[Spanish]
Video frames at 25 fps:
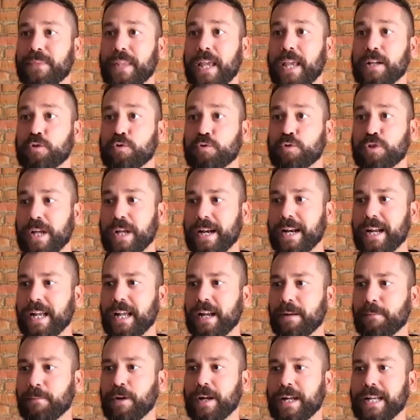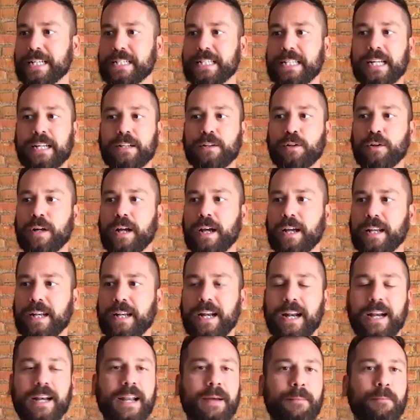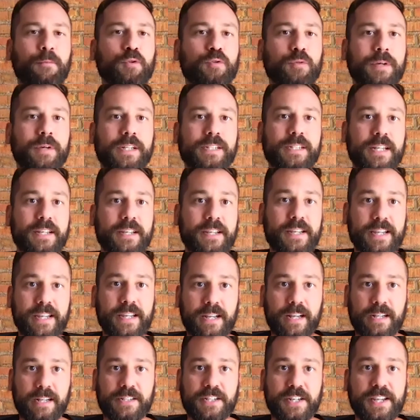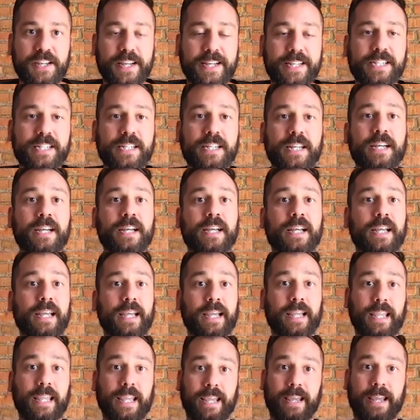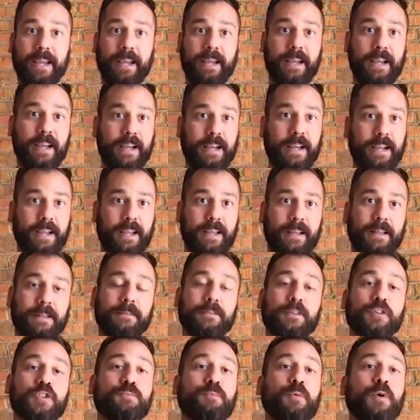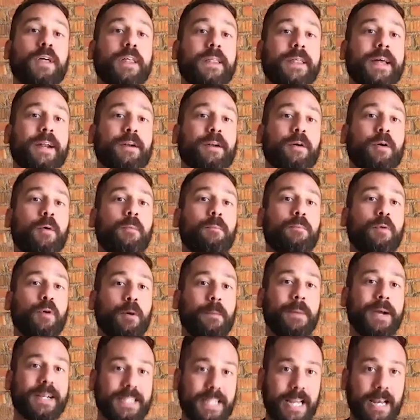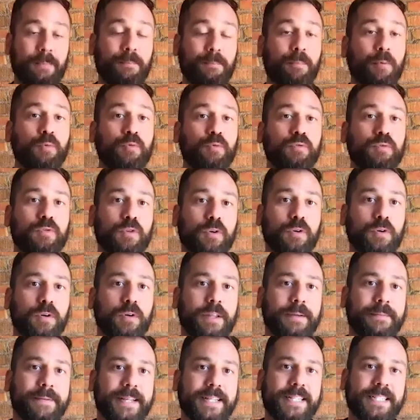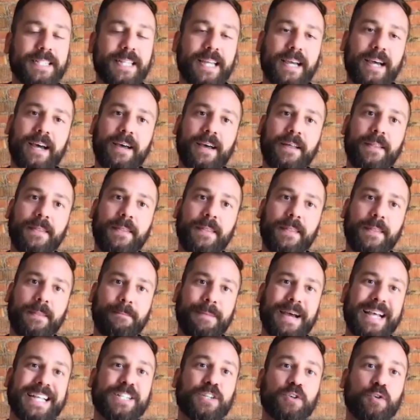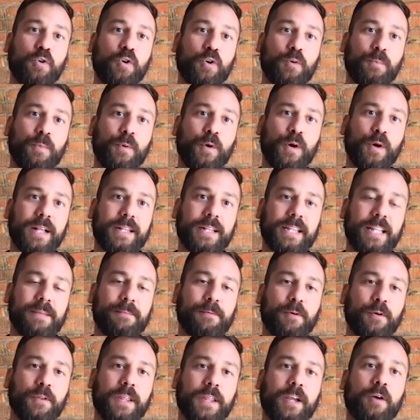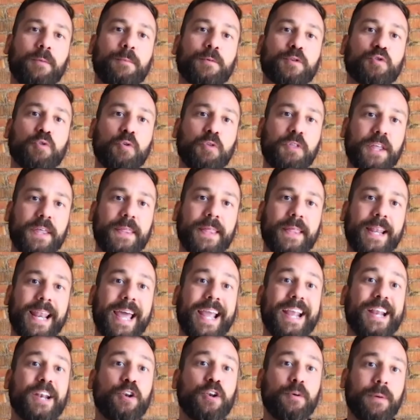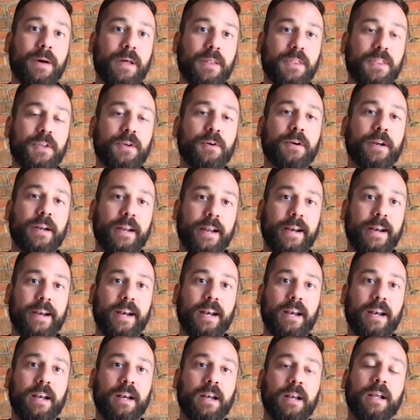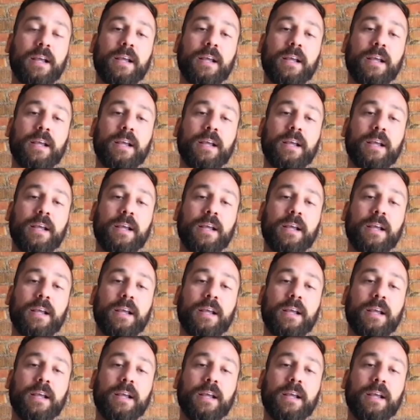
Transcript: Susana Carmona, que es directora general de la Mutua del que eh, nos puede dar un poco más el punto de vista más corporativo de cómo sucede la innovación en el,